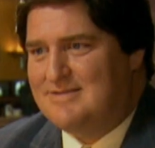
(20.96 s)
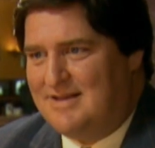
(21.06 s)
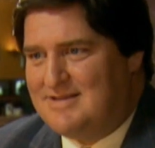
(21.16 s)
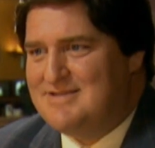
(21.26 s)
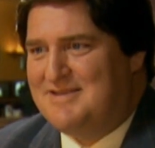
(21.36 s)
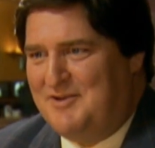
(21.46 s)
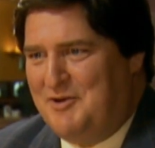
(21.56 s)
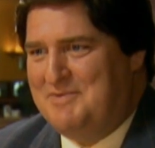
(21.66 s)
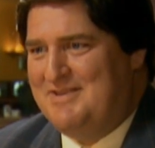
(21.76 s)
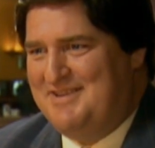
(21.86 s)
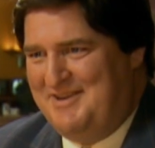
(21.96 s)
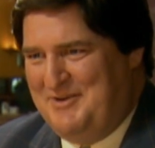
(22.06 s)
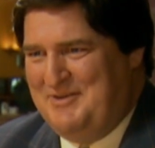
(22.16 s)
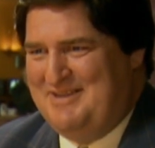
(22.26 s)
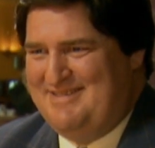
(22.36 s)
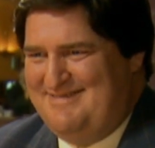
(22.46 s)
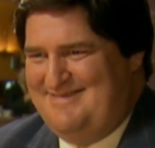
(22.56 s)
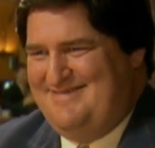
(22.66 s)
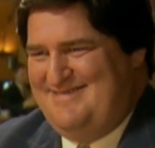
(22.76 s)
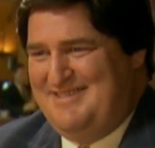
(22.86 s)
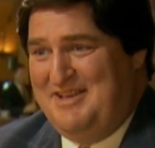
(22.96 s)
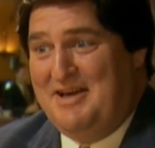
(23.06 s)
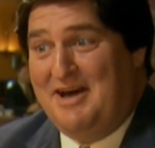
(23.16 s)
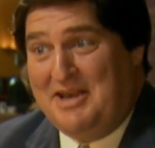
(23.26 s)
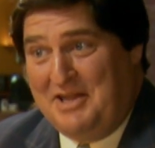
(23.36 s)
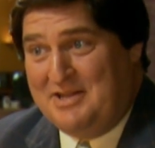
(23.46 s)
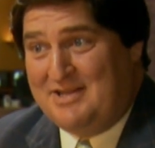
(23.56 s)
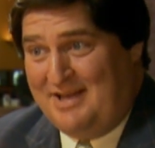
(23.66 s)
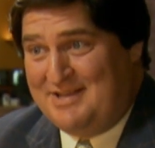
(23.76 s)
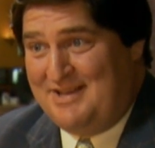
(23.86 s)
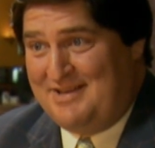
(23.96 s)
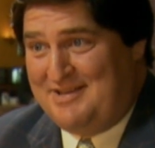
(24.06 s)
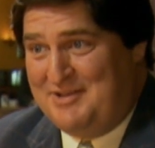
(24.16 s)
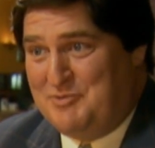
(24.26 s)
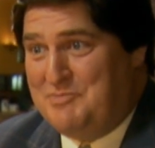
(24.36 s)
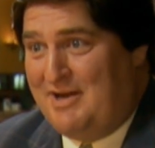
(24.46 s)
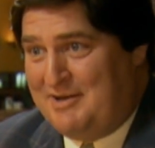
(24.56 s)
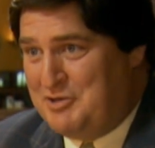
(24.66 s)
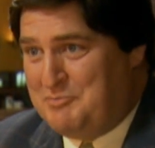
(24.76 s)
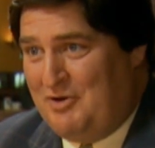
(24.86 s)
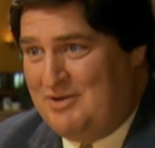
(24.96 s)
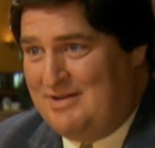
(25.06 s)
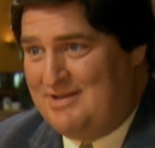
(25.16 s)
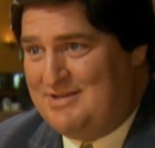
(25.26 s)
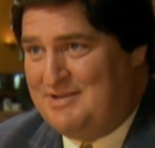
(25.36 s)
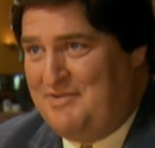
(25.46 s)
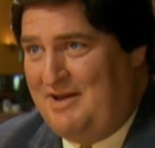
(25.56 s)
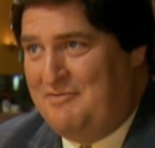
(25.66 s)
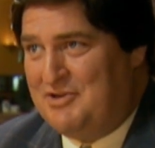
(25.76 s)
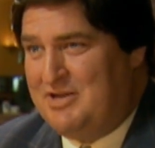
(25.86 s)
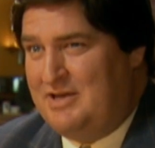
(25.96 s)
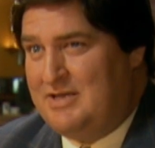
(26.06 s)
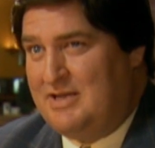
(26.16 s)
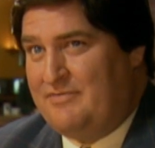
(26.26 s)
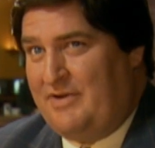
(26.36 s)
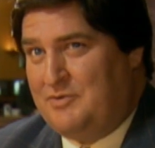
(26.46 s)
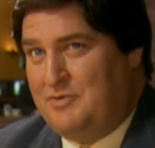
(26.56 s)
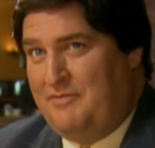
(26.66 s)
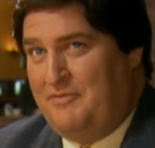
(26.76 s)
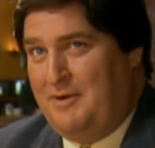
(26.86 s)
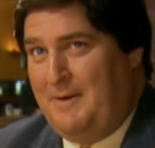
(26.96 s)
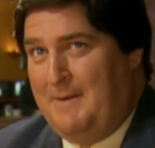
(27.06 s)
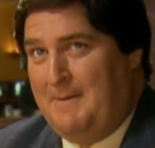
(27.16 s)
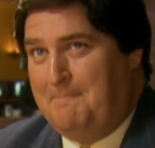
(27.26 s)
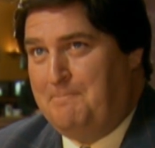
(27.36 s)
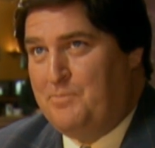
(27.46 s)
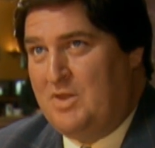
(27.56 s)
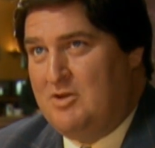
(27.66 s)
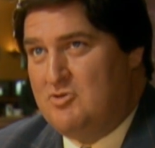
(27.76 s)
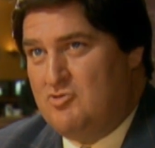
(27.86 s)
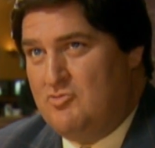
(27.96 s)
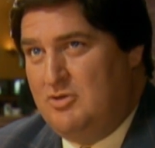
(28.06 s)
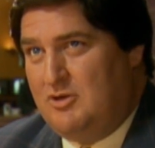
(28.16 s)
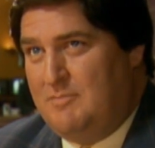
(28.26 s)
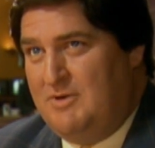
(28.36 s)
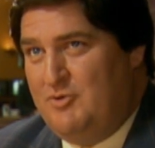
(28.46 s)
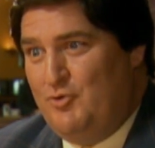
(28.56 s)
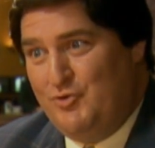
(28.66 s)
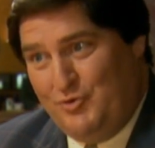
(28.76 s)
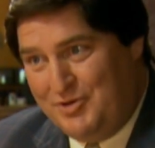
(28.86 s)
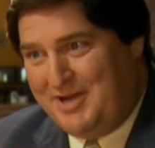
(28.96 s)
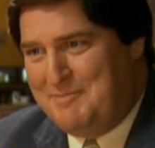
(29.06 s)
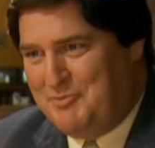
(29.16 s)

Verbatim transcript: Das glaube ich auch. Allein die Tatsache, dass du mich angesprochen hast, das war ein Wahrscheinlichkeitsfaktor von 0,003 äh,